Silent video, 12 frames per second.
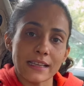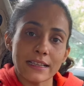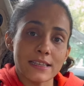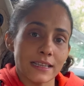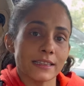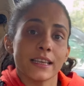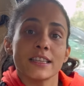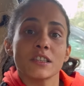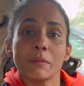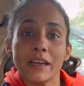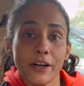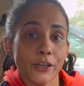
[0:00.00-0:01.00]
साल चलती है
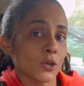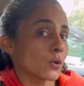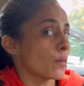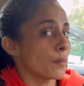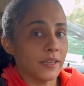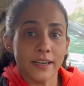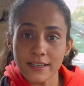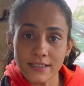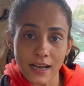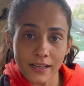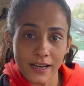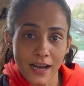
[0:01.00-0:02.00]
जिसमें लड़कियों को पीरियड्स
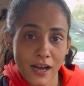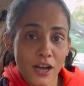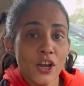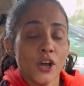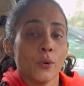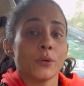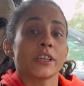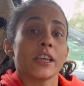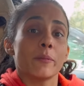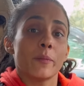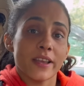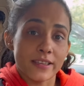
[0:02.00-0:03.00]
आना उनके
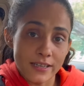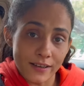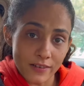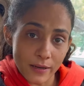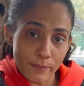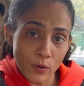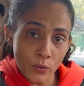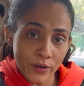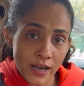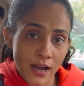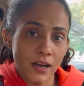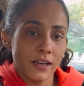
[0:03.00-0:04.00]
ब्रेस्ट डेवलप
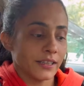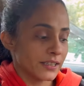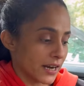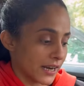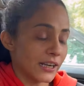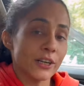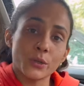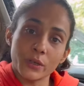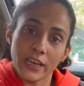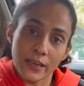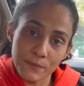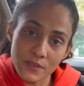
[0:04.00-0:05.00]
होना या कि लड़कियों के
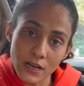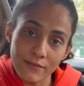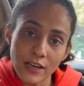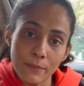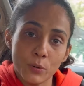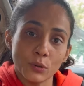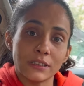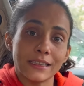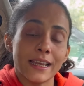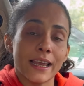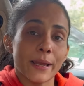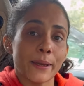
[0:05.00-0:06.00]
हिप्स डेवलप होते
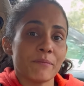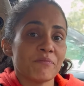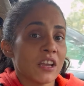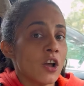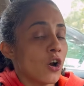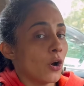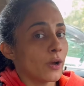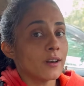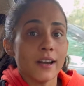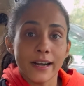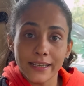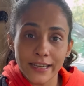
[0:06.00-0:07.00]
हैं और
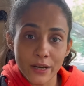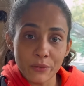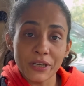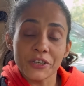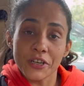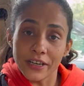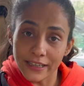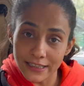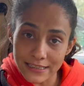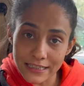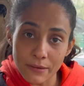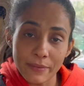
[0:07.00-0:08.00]
लड़के हैं उनके
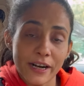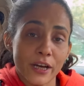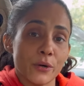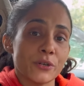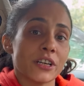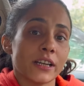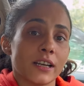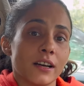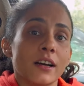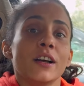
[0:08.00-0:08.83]
जेनेटल्स का बड़ा हो जाना